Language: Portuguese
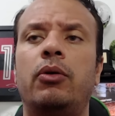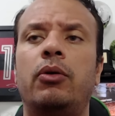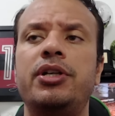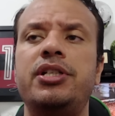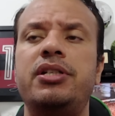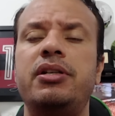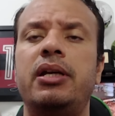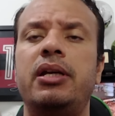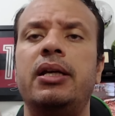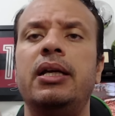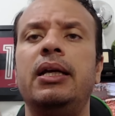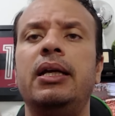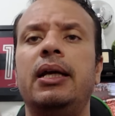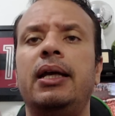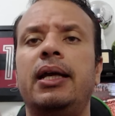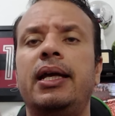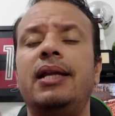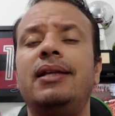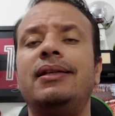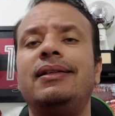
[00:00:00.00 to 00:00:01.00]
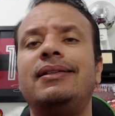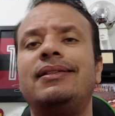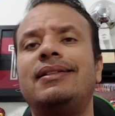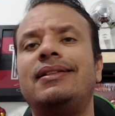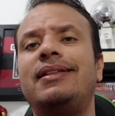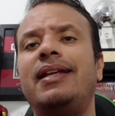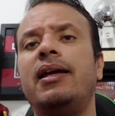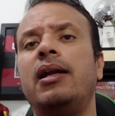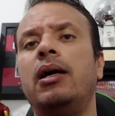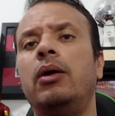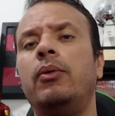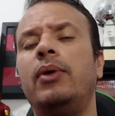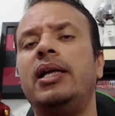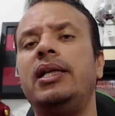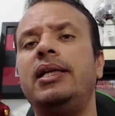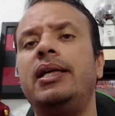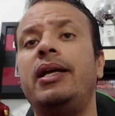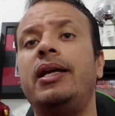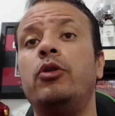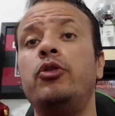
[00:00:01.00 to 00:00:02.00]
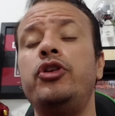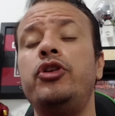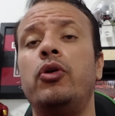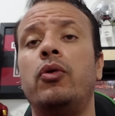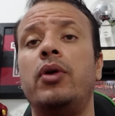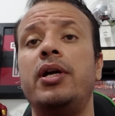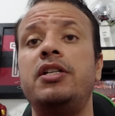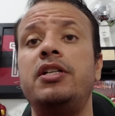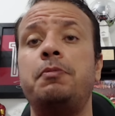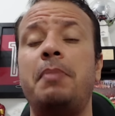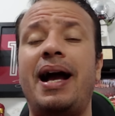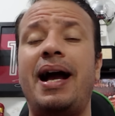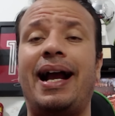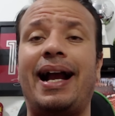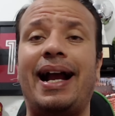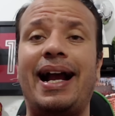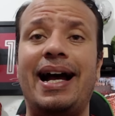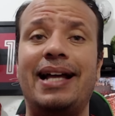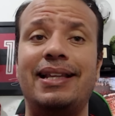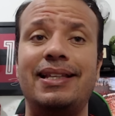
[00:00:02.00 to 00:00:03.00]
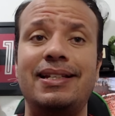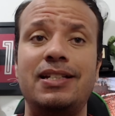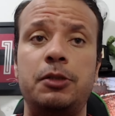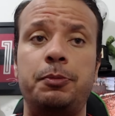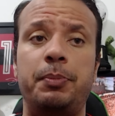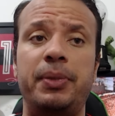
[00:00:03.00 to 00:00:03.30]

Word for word: Onde eles terão ali reuniões marcadas,